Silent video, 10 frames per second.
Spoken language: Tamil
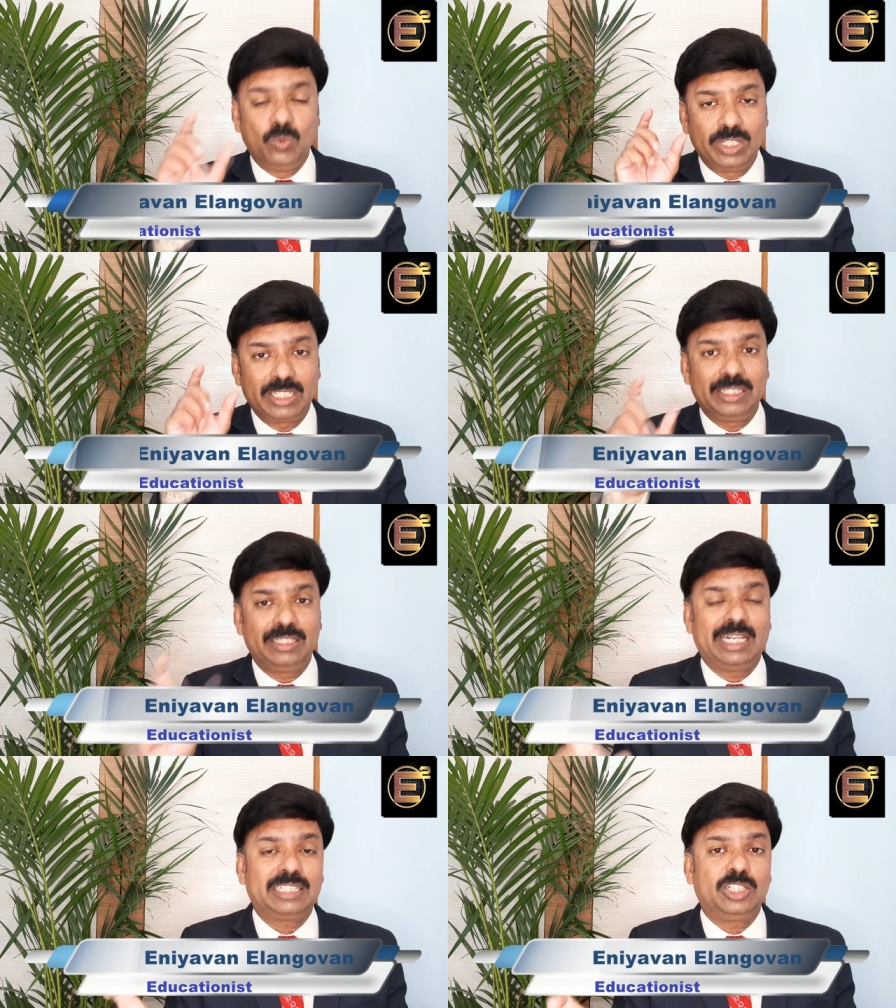உங்களுக்கு
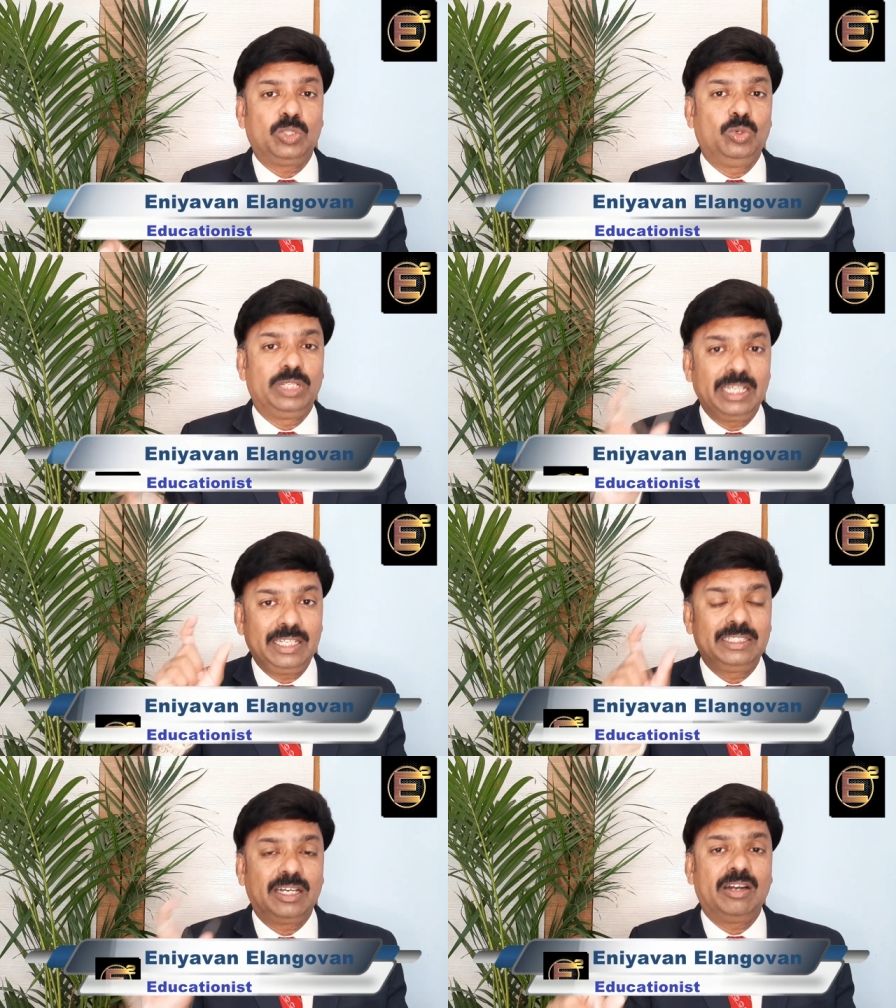நடத்தக்கூடிய
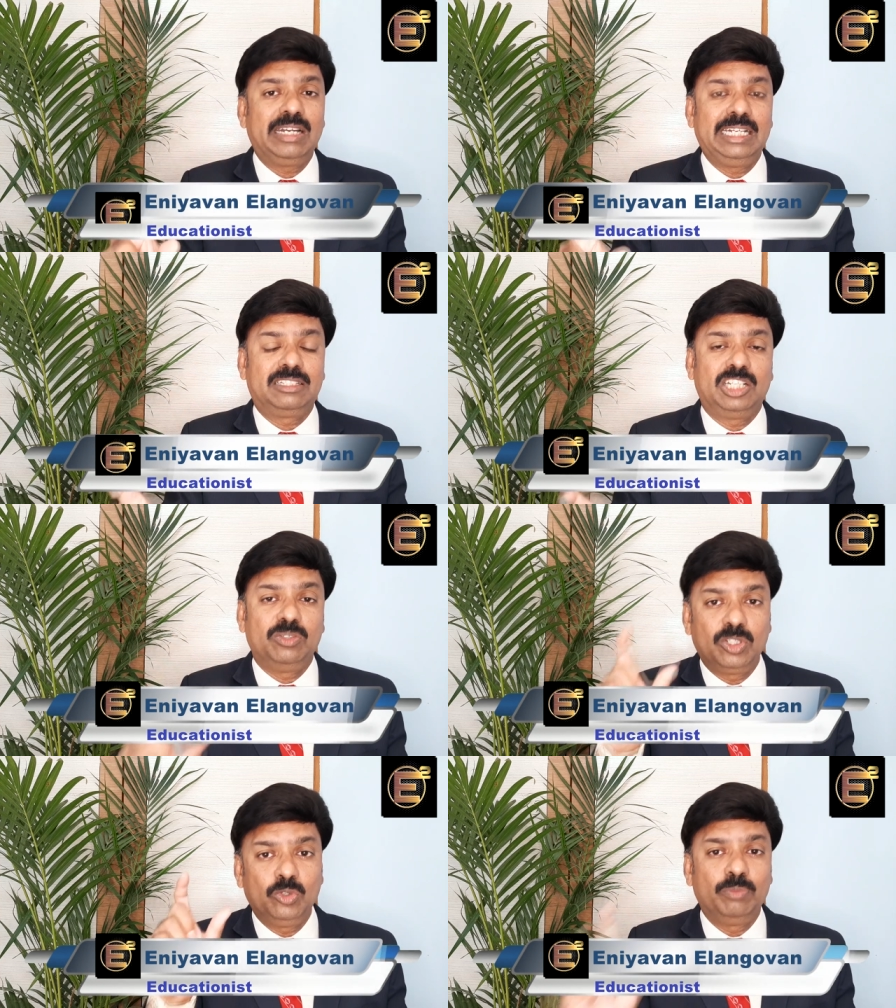இந்த ஆன்லைன்
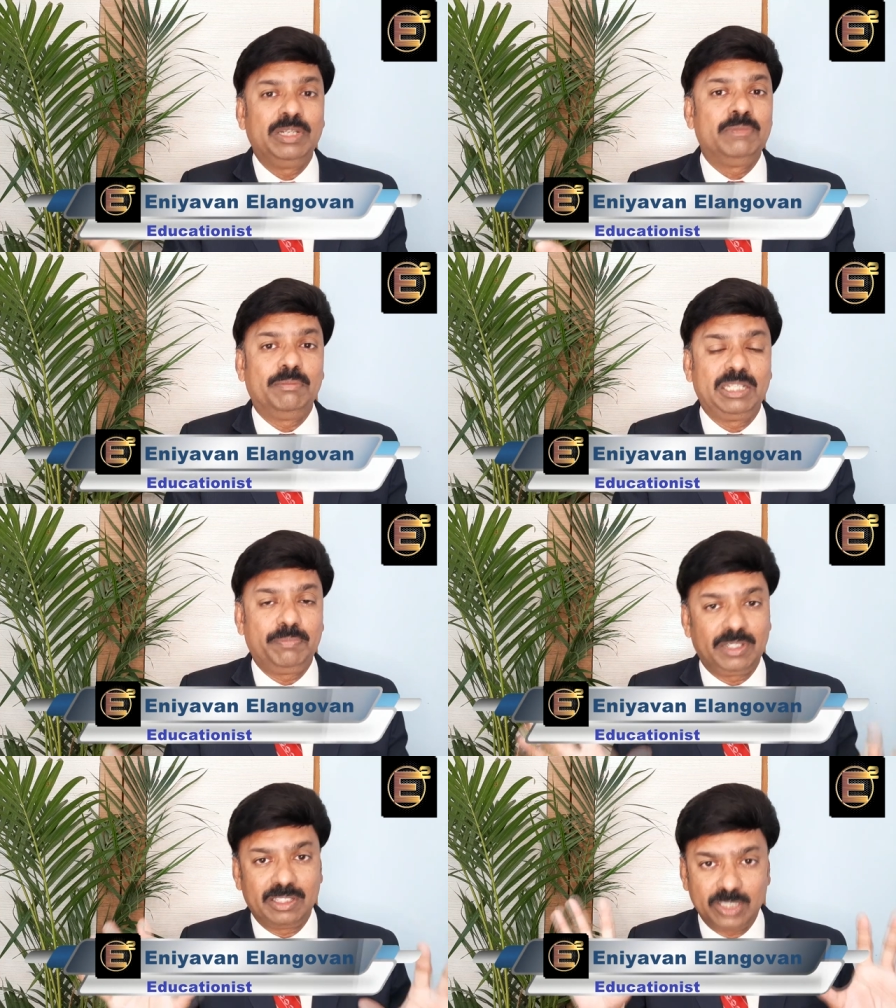தேர்வுக்கு ஒரு மினிமம்
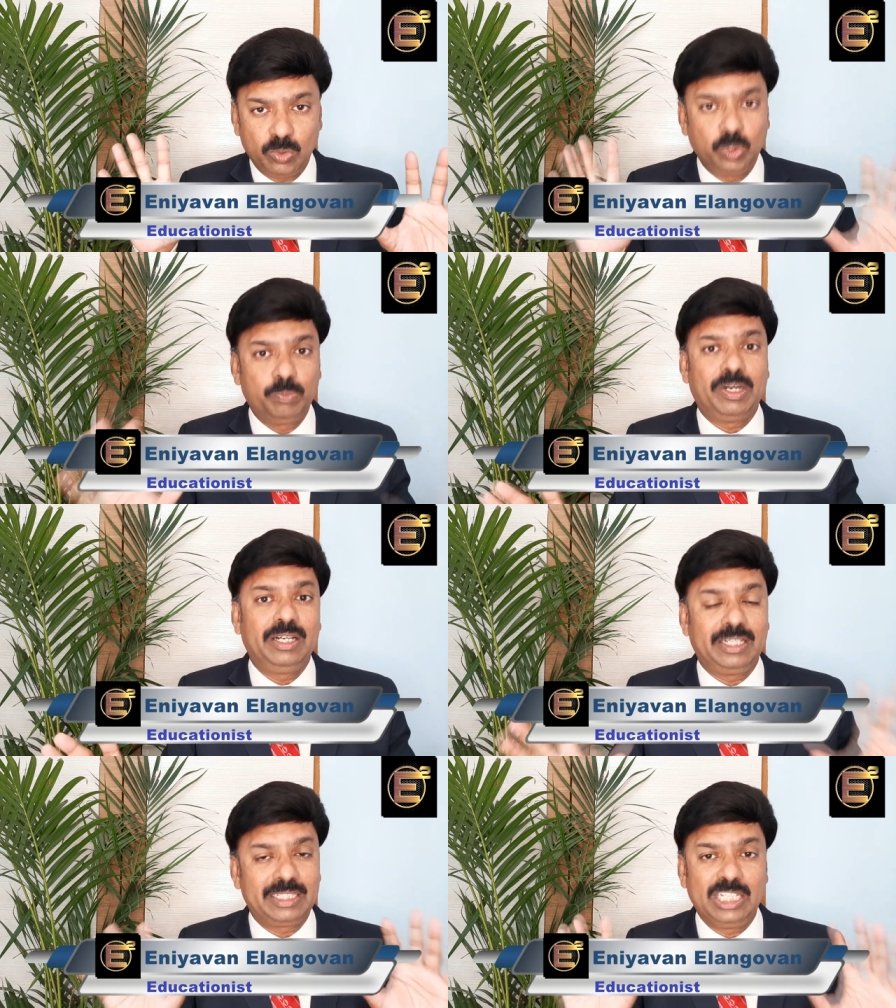மதிப்பெண்களும் தான்
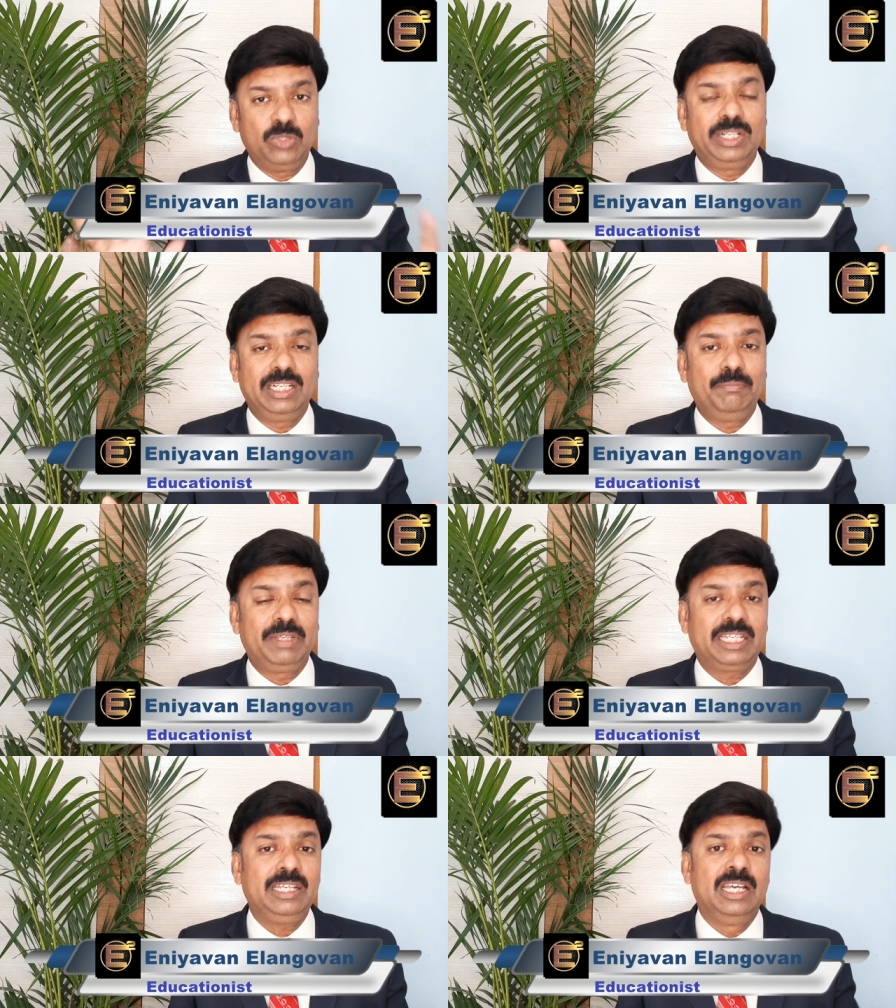கொடுப்பாங்கிறது என்னுடைய
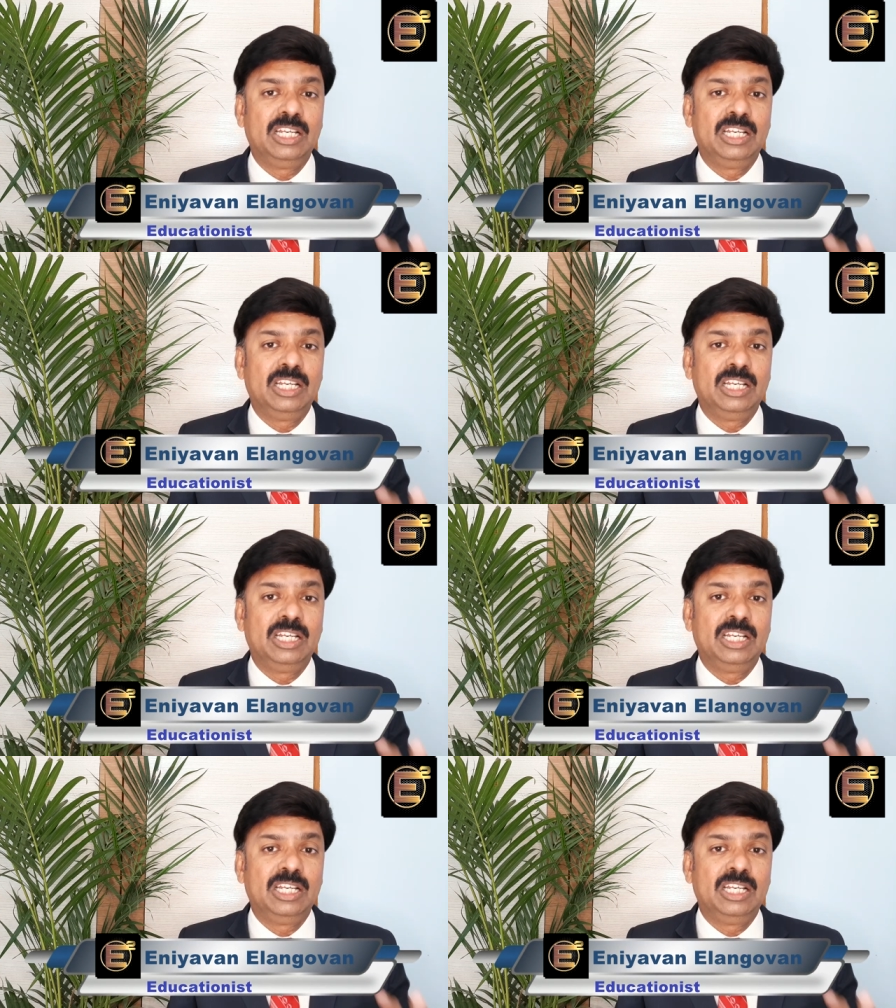நம்பிக்கை